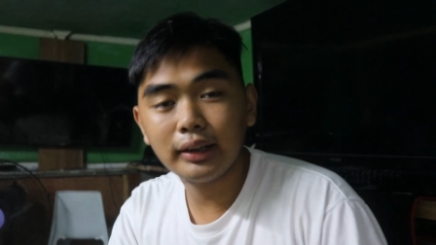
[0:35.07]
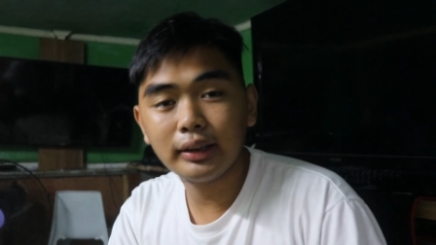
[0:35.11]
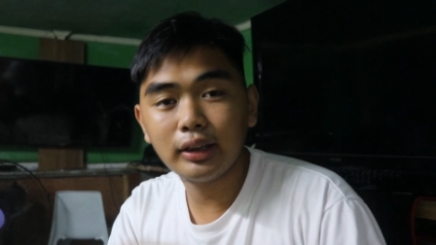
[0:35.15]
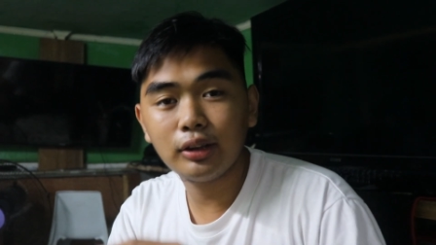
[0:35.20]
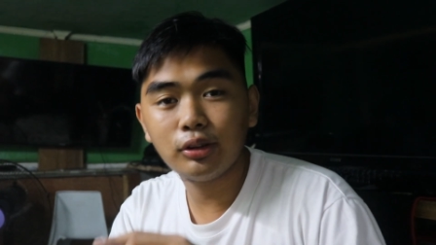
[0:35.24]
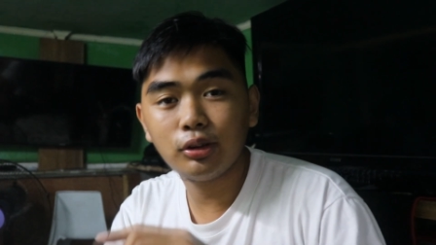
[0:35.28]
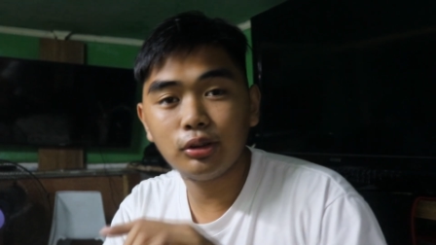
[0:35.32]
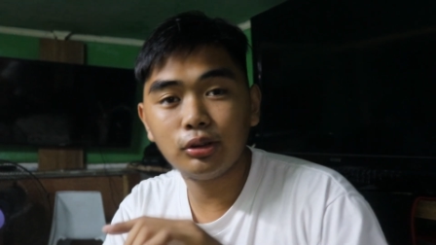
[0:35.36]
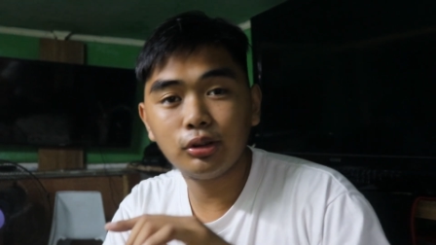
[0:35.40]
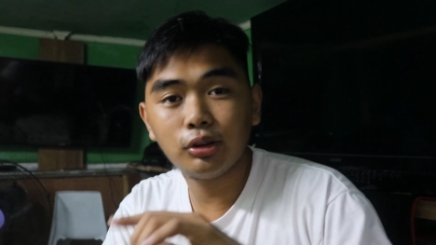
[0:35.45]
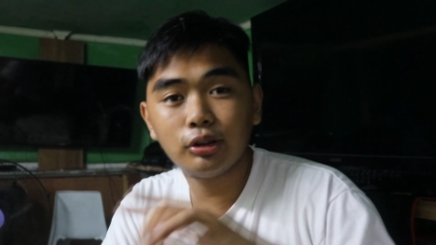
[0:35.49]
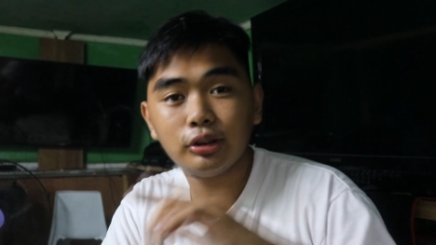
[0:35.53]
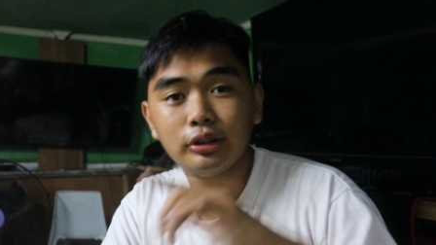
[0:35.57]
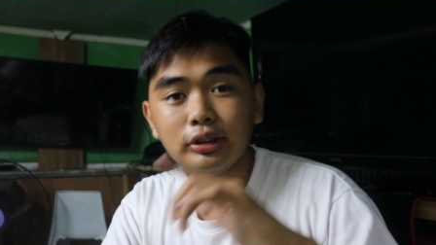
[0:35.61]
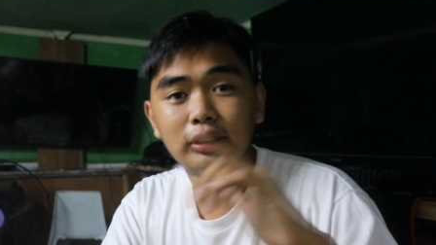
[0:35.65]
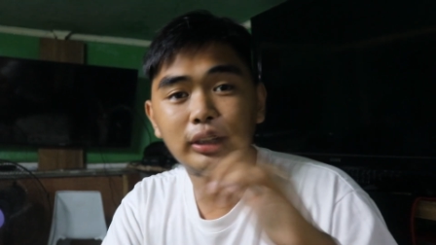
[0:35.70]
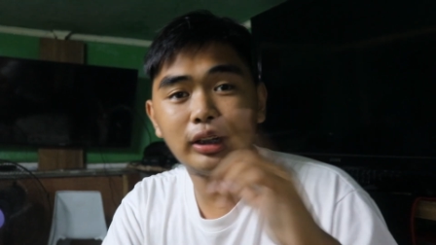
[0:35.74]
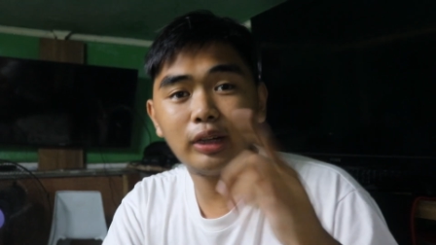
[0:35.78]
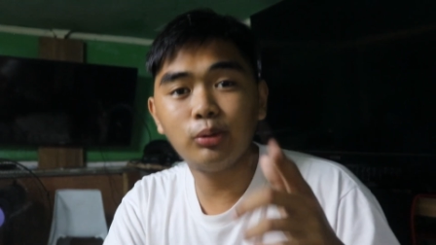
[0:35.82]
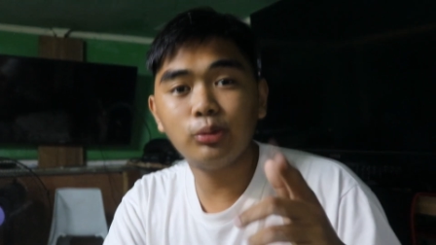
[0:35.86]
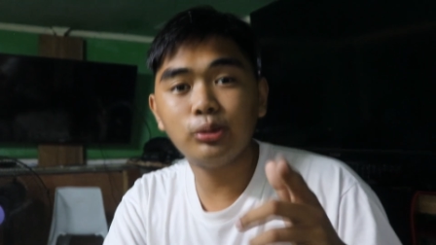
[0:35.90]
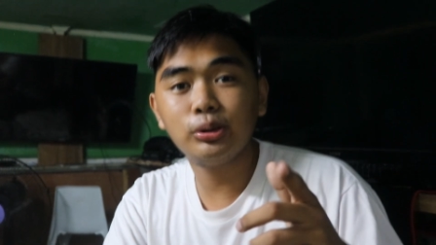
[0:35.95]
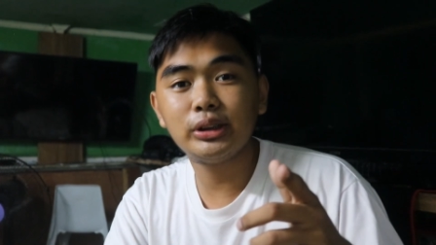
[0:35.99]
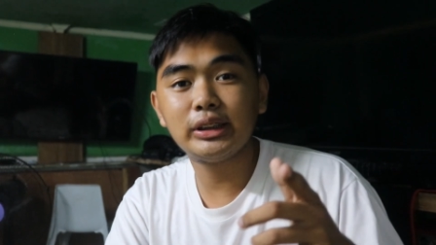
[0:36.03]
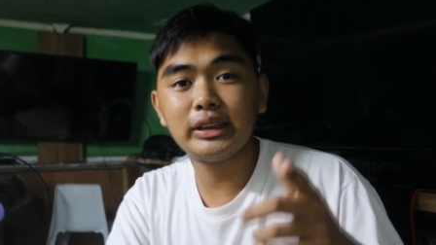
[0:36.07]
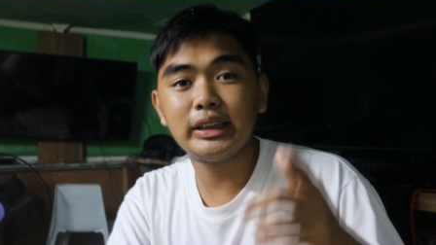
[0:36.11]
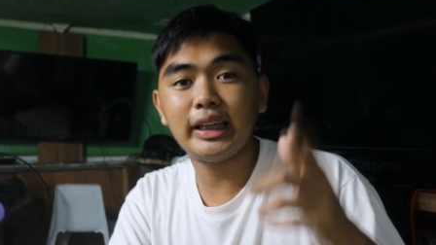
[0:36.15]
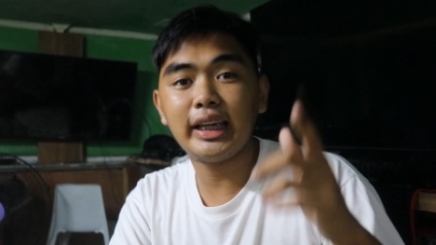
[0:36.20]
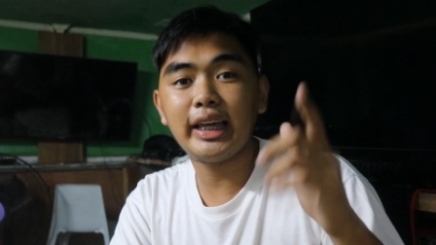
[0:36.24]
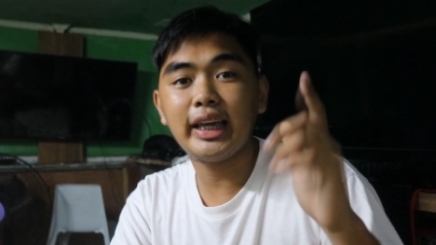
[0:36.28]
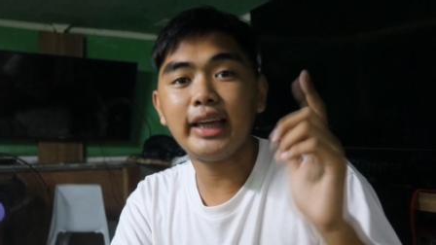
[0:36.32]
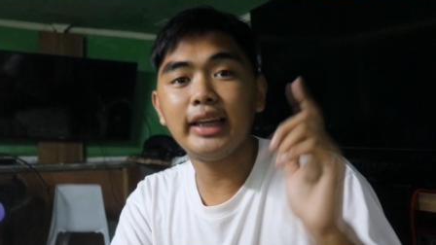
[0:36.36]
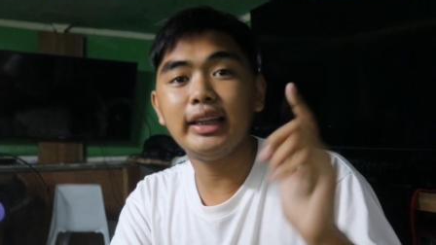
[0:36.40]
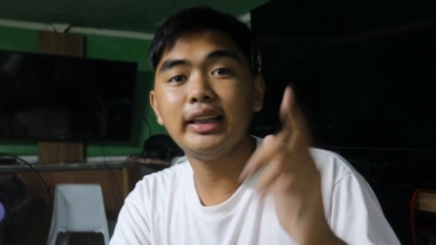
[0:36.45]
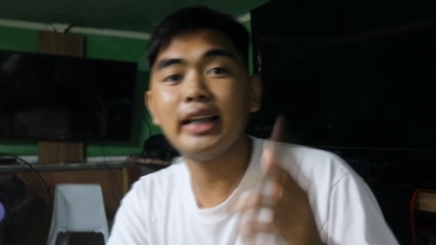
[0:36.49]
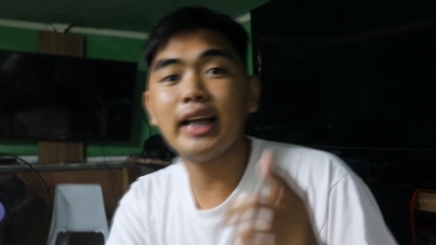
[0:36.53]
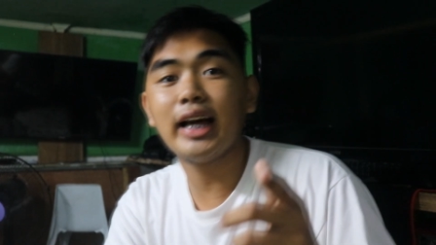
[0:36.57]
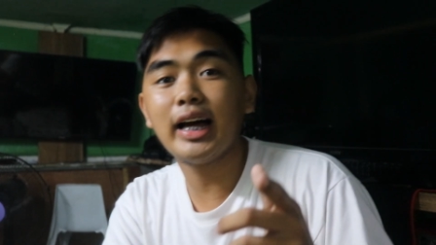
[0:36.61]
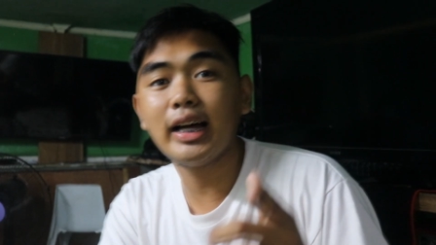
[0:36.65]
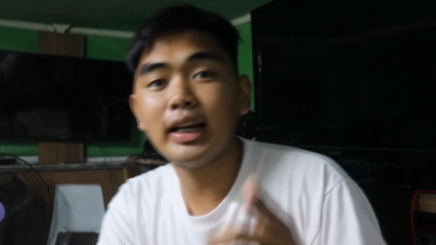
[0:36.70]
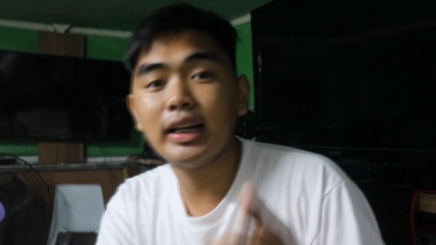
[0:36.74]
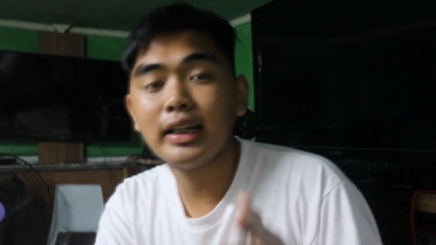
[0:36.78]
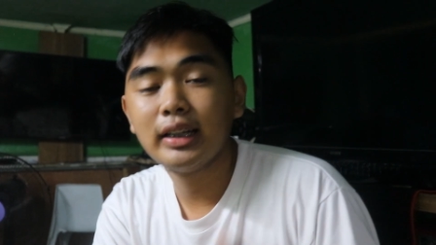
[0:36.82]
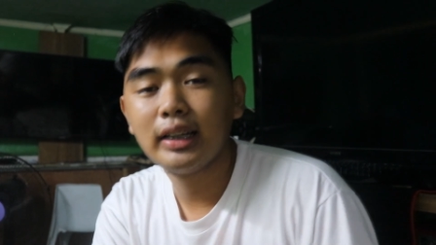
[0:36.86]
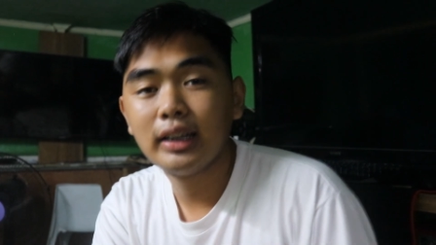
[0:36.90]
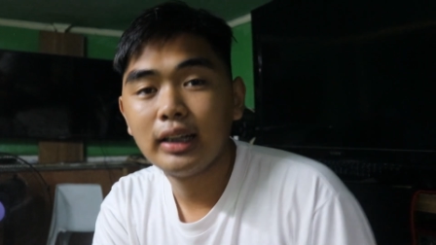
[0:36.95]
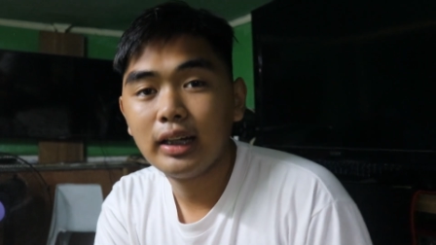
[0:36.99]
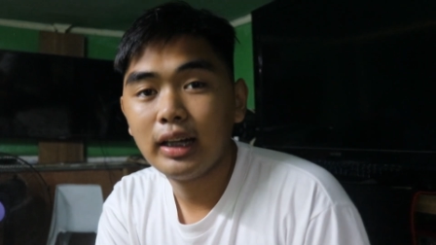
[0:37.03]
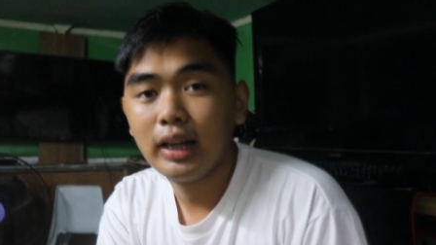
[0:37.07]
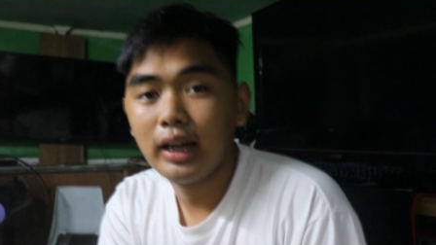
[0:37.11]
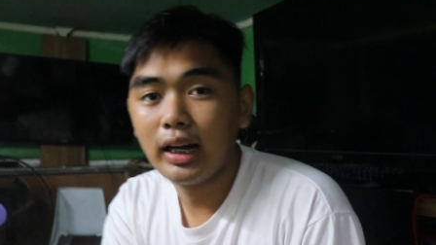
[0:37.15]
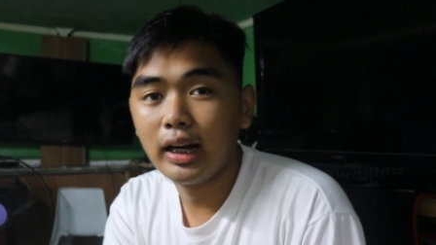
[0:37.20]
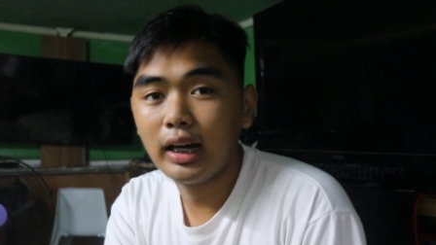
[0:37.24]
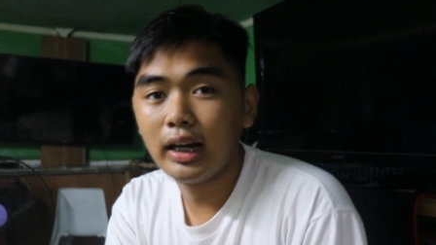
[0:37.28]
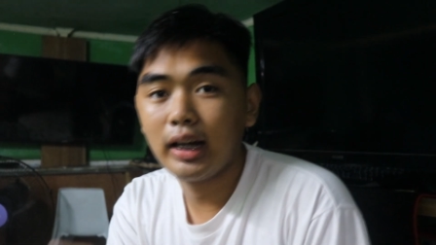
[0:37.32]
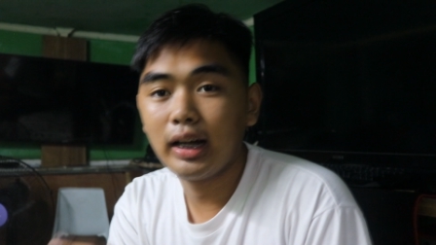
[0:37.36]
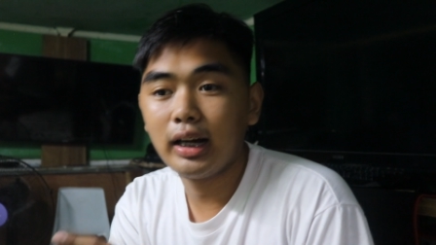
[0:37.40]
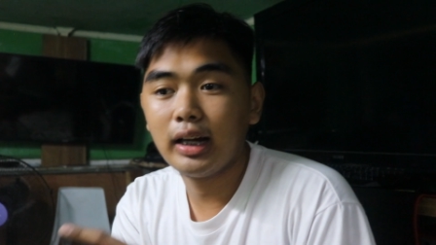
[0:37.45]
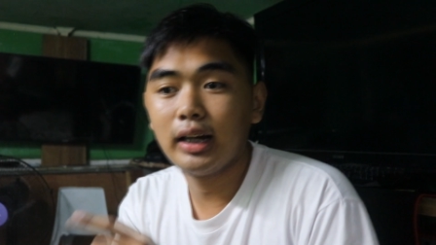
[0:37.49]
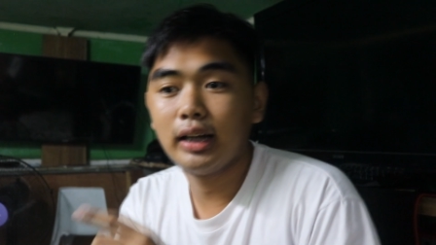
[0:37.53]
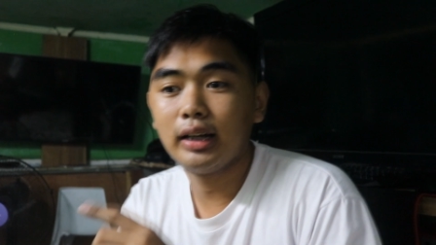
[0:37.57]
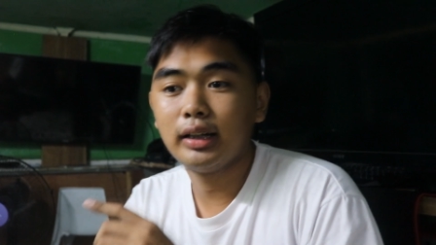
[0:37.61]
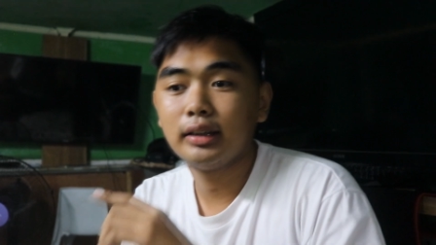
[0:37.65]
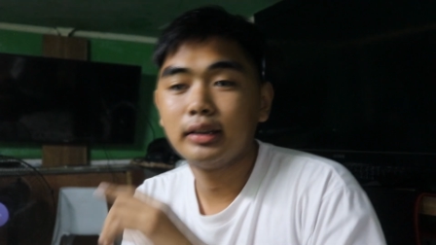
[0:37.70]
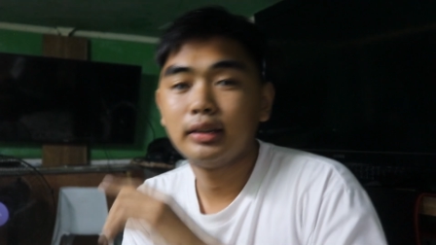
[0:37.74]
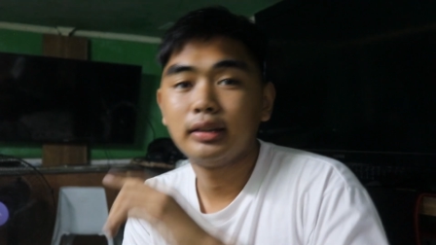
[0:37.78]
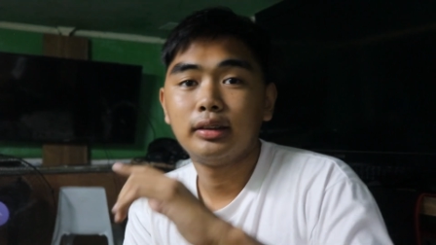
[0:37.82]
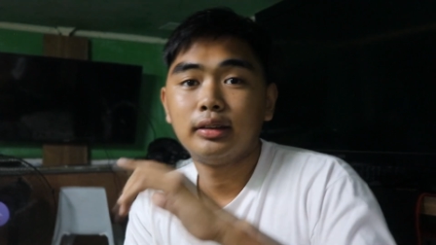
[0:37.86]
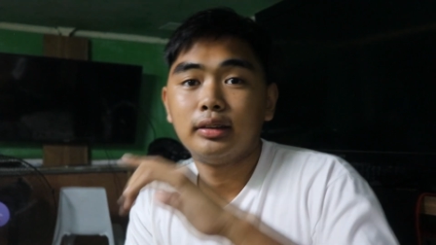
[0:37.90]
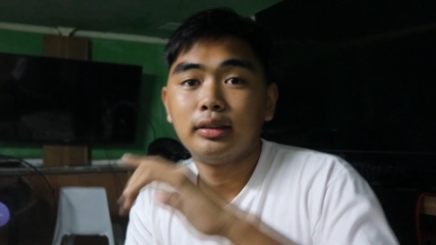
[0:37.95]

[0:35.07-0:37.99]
nanonood daw si Ayla uh,